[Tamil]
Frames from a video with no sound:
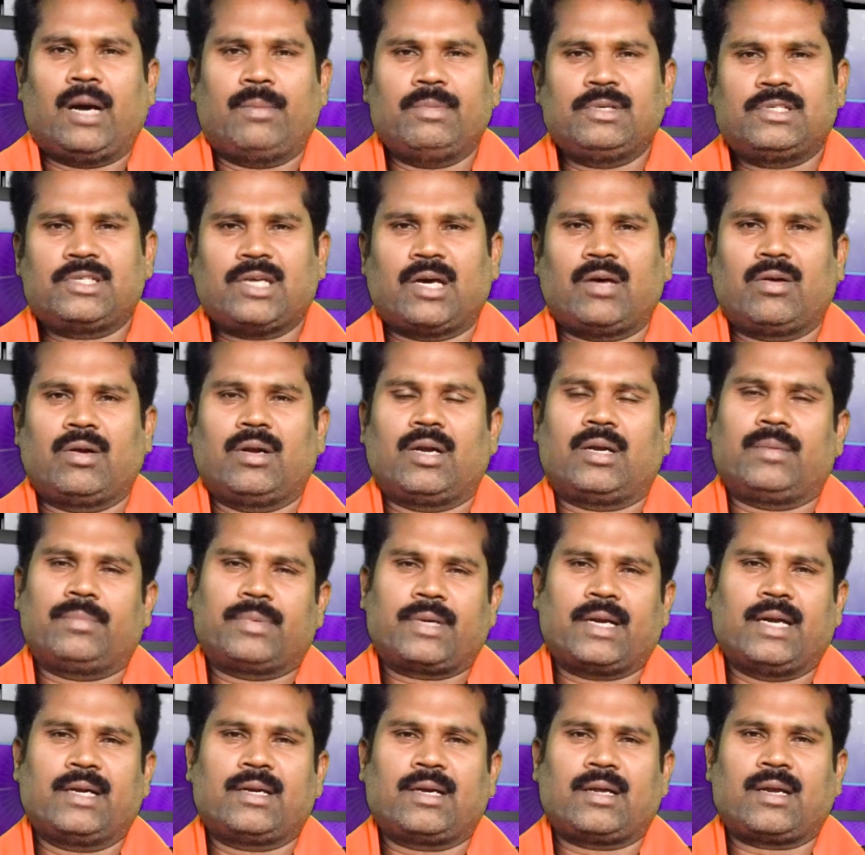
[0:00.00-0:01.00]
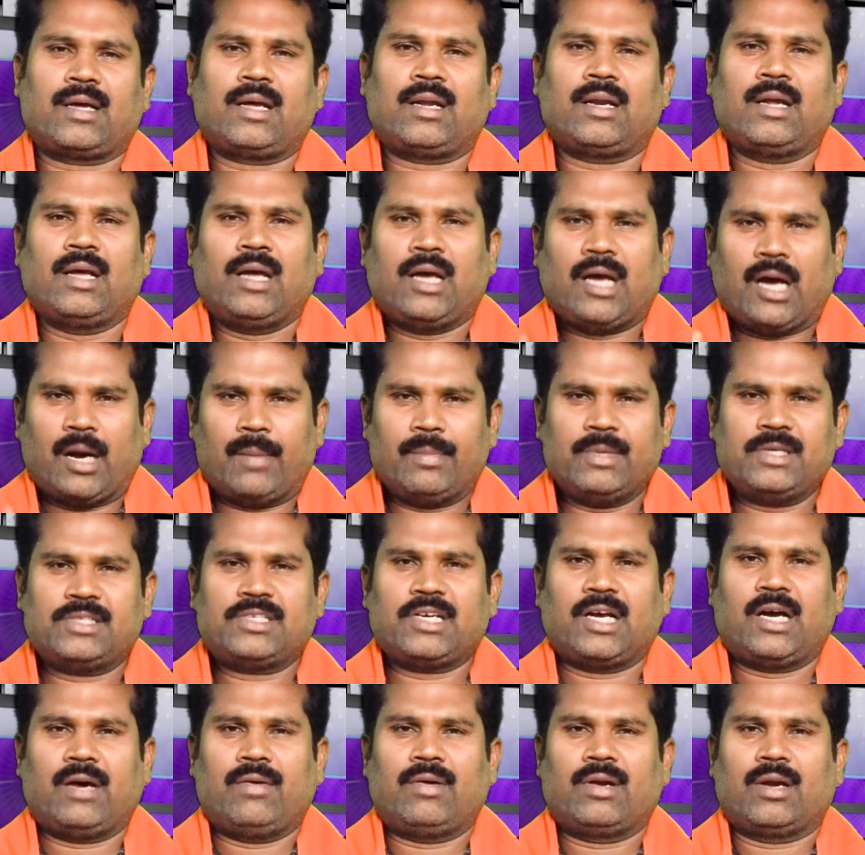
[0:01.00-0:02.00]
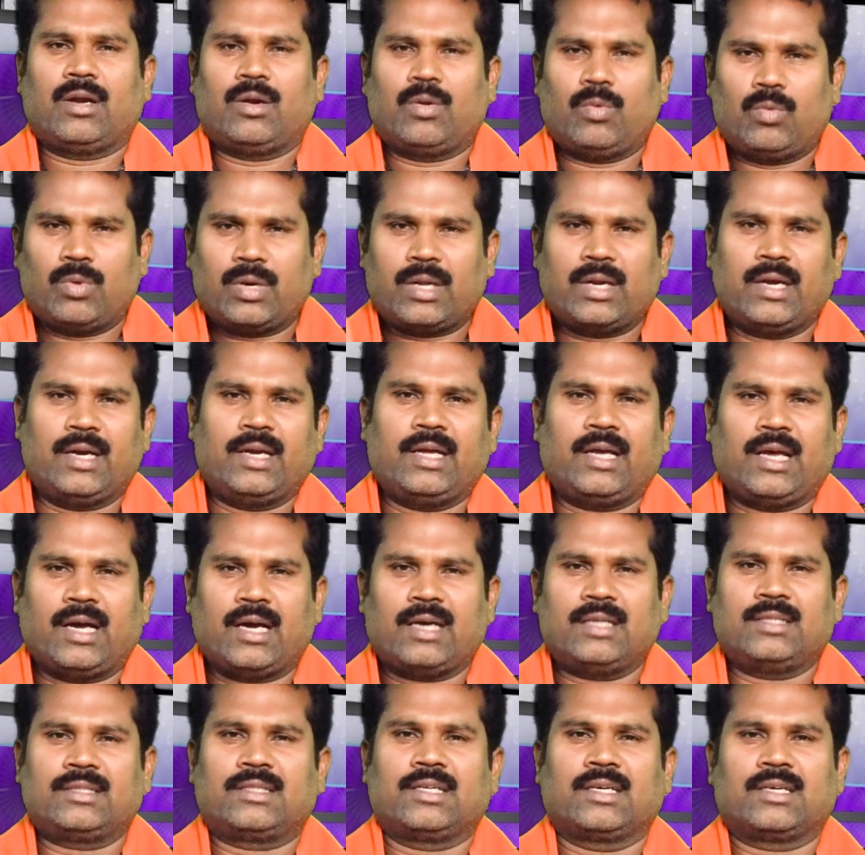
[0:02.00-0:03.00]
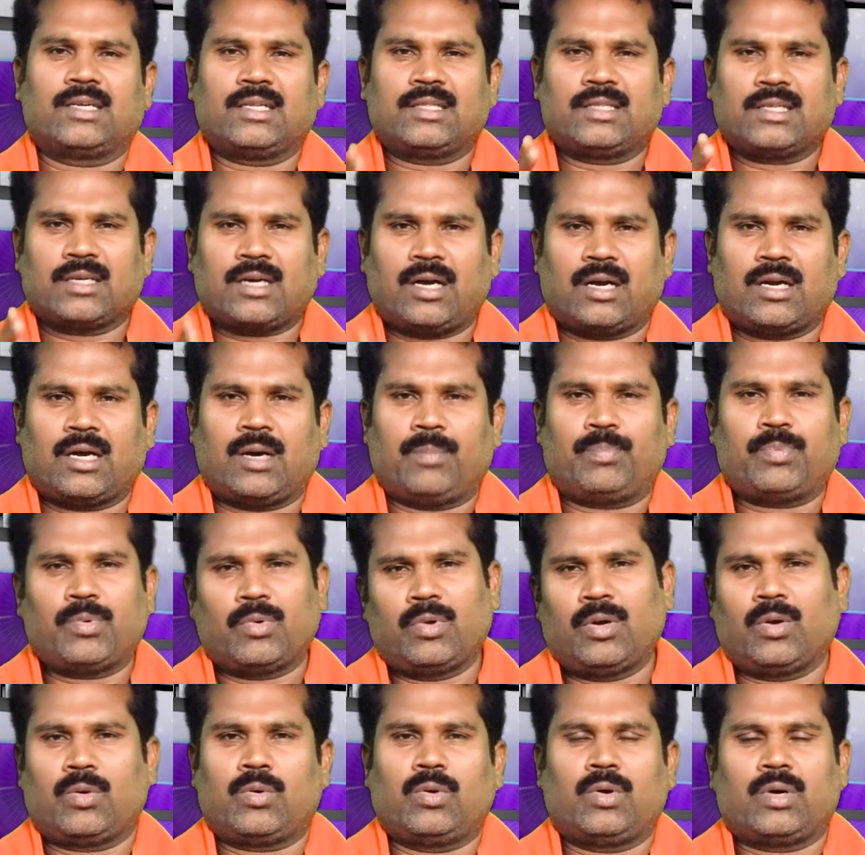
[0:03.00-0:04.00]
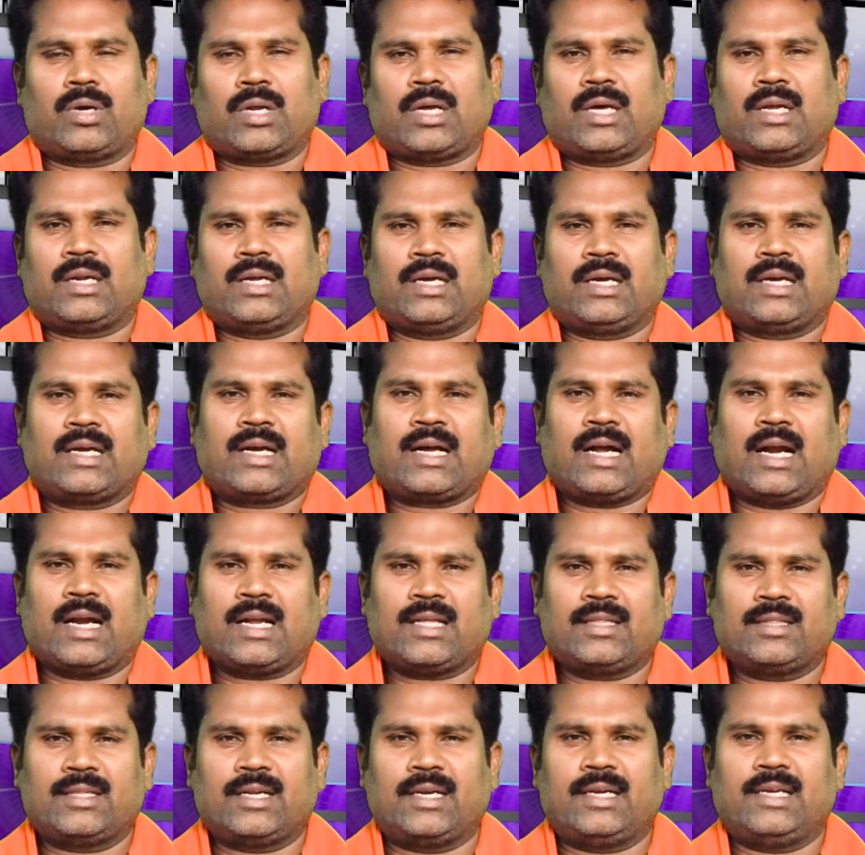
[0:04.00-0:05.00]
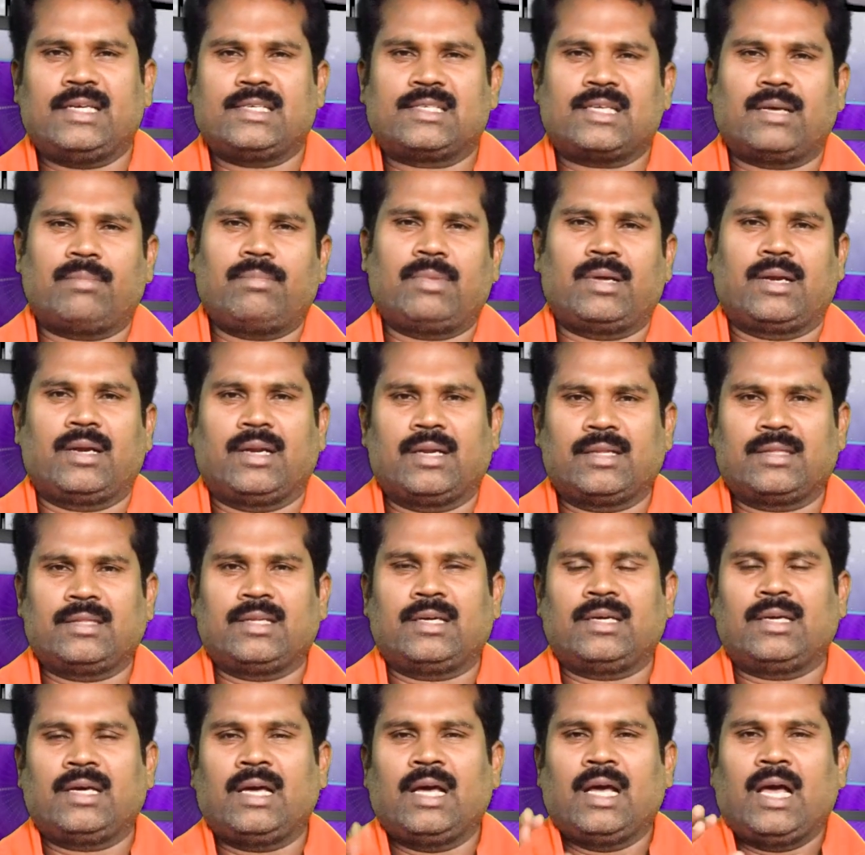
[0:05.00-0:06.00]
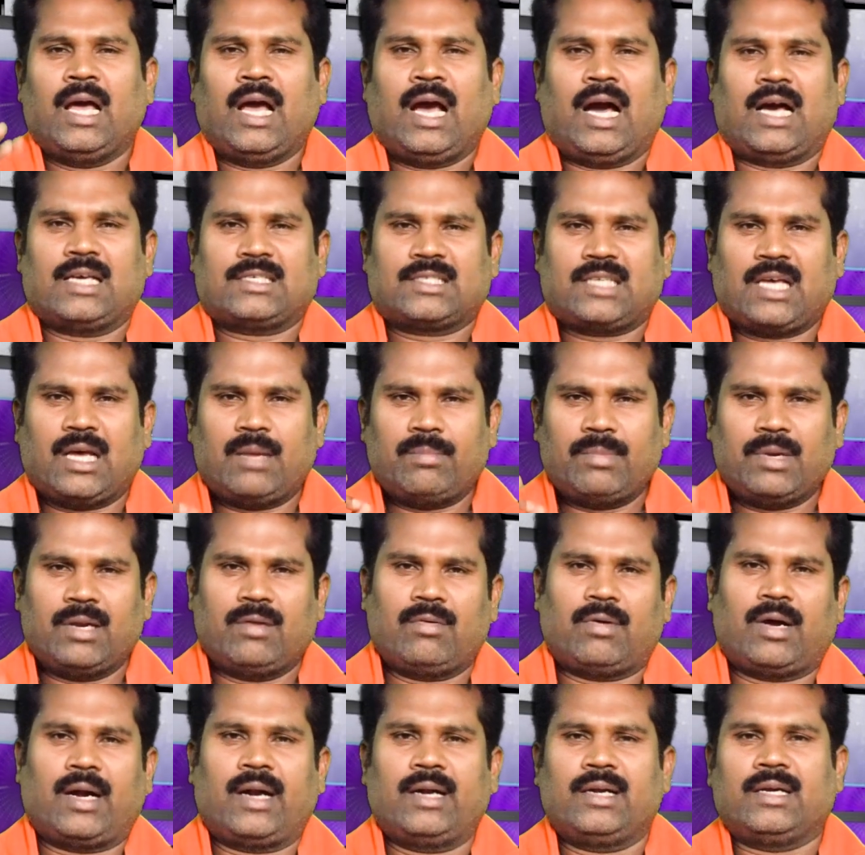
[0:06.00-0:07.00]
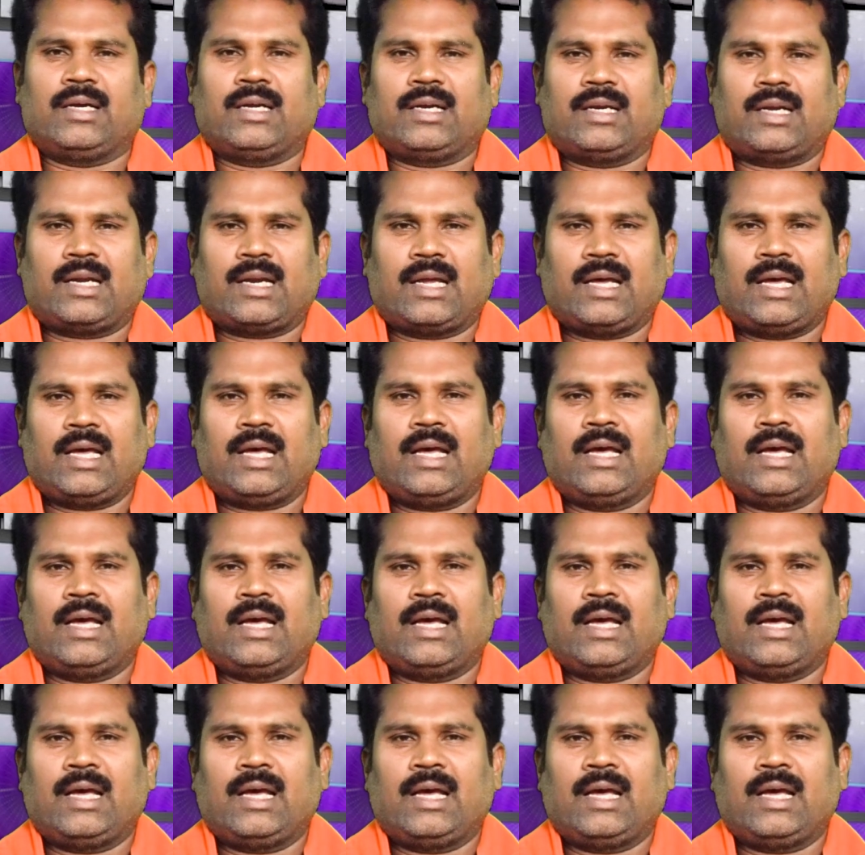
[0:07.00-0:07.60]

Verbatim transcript: அமித்ஷா அவர்களிடம் கேட்கிறார் அமித்ஷா அவர்கள் உடனடியாக அந்த திட்டத்துக்கான அப்ரூவலை கொடுக்குறாரு கடந்த டிசம்பர்லேருந்து அசாமில் வாழுகின்ற